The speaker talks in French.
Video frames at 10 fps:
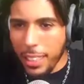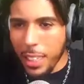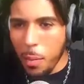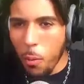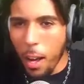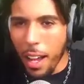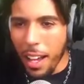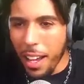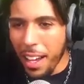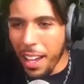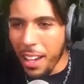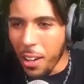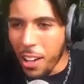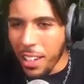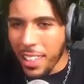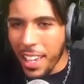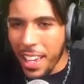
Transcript: c'est moins 1, ok.